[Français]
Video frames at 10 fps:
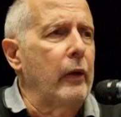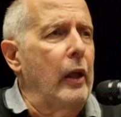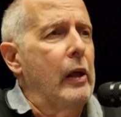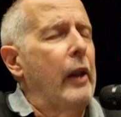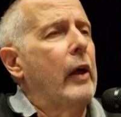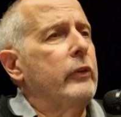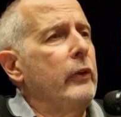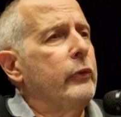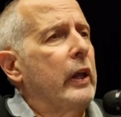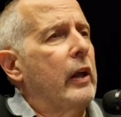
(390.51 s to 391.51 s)
Et un
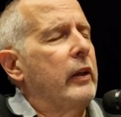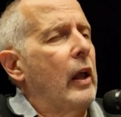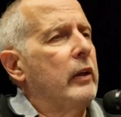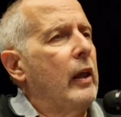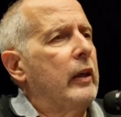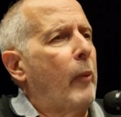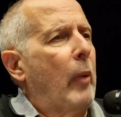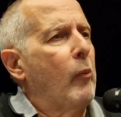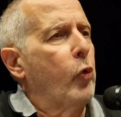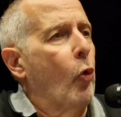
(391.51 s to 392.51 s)
artiste, c'est quelqu'un qui est
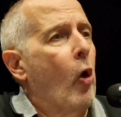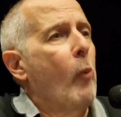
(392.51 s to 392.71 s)
capable de